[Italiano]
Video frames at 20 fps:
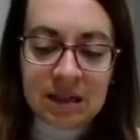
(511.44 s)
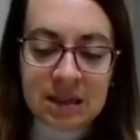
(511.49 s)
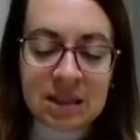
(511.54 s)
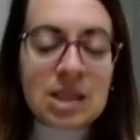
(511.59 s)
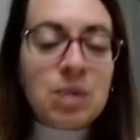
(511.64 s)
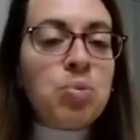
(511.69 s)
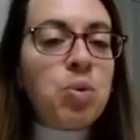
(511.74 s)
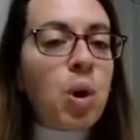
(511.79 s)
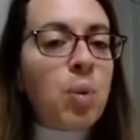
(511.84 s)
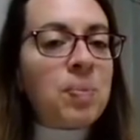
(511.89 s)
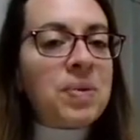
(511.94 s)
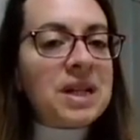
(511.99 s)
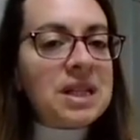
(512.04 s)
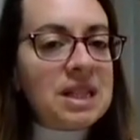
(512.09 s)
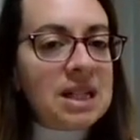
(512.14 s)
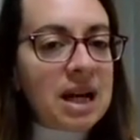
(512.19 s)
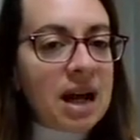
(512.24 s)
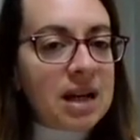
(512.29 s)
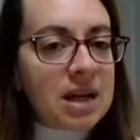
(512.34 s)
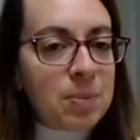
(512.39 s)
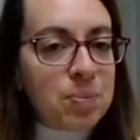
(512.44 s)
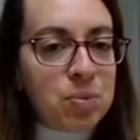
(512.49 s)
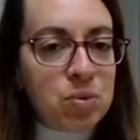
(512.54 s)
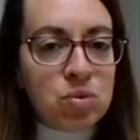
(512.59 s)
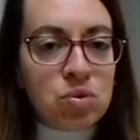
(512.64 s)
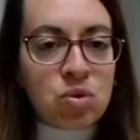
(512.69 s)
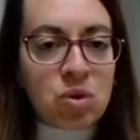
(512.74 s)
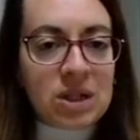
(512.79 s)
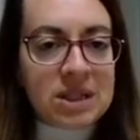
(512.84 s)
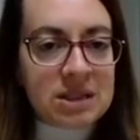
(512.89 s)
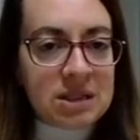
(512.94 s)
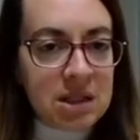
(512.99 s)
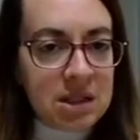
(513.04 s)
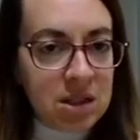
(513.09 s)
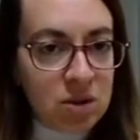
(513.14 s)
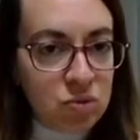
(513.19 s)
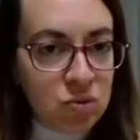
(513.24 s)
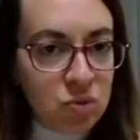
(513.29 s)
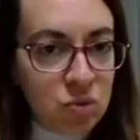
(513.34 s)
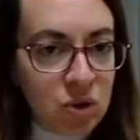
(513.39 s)
si può praticare appunto la
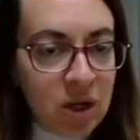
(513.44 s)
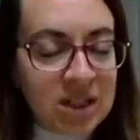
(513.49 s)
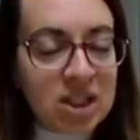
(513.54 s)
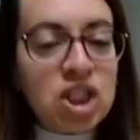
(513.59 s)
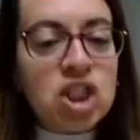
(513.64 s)
segnatura.